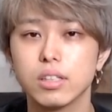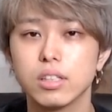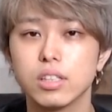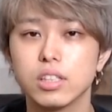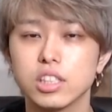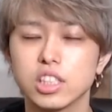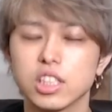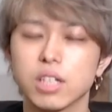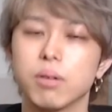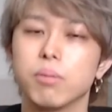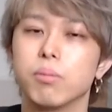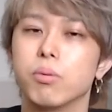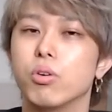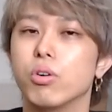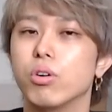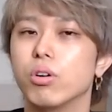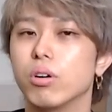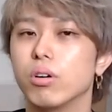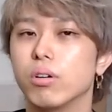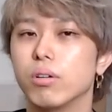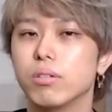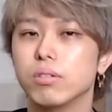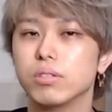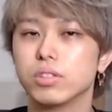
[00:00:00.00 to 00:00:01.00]
しか
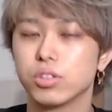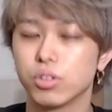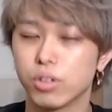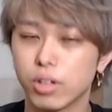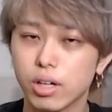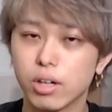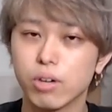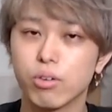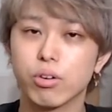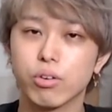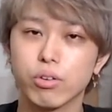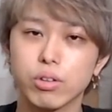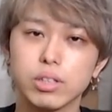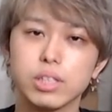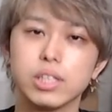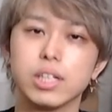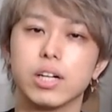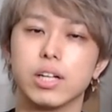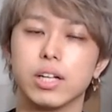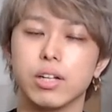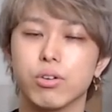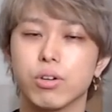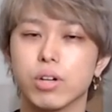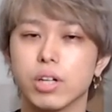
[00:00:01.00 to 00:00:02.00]
もそれに
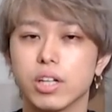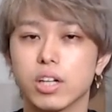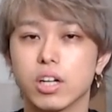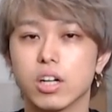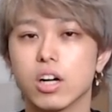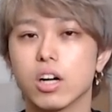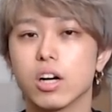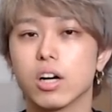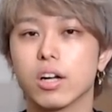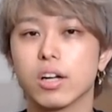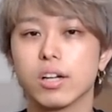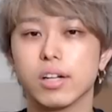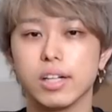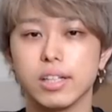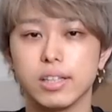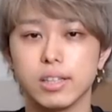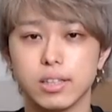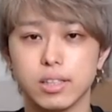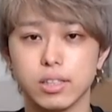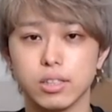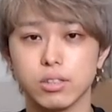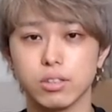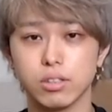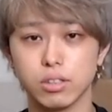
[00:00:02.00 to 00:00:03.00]
はねお金がかからないっ
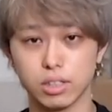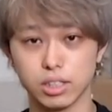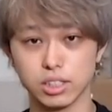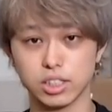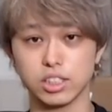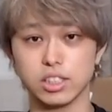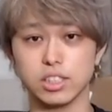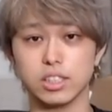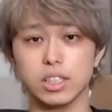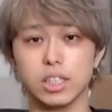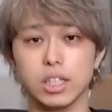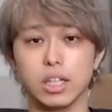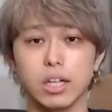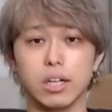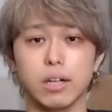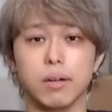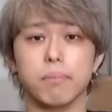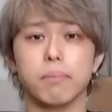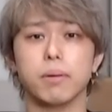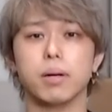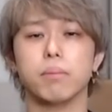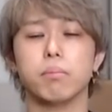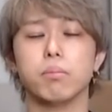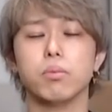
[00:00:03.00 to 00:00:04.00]
ていうらしいんで、
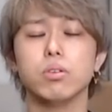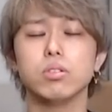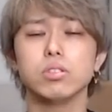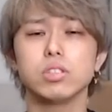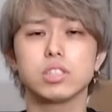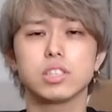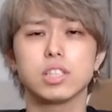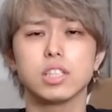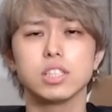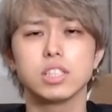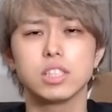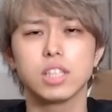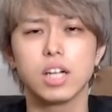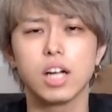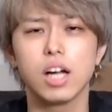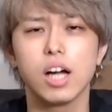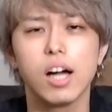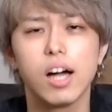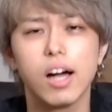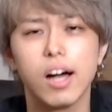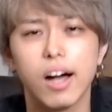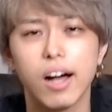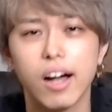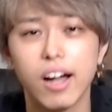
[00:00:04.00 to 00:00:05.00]
まあもしかした
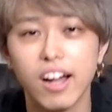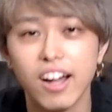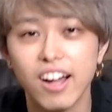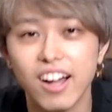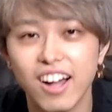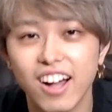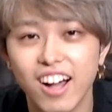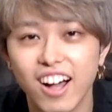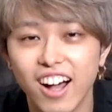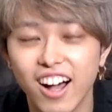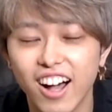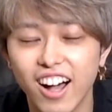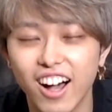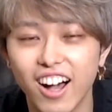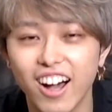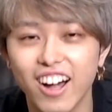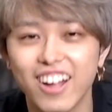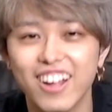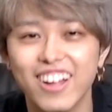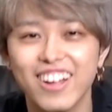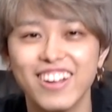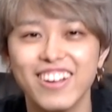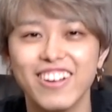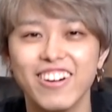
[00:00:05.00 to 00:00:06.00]
ら
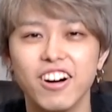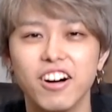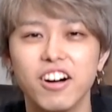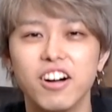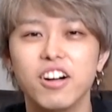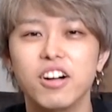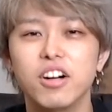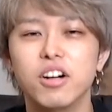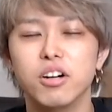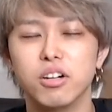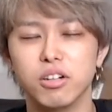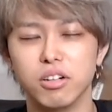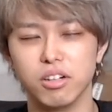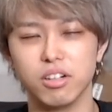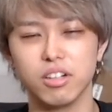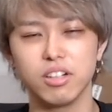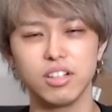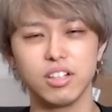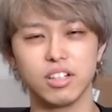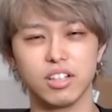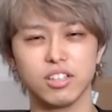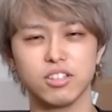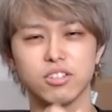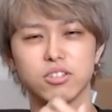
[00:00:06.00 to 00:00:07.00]
あのあ
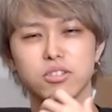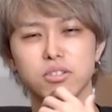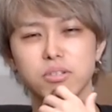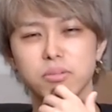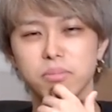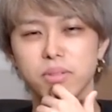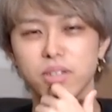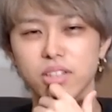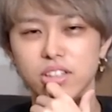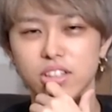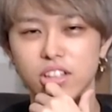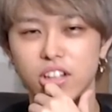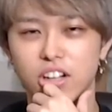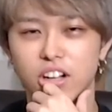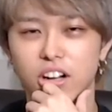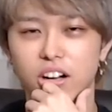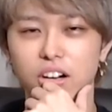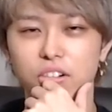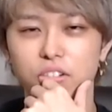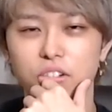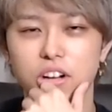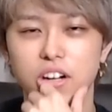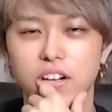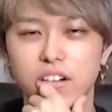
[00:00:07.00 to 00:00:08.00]
れラットまた
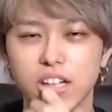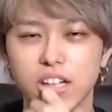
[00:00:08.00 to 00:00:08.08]
顔変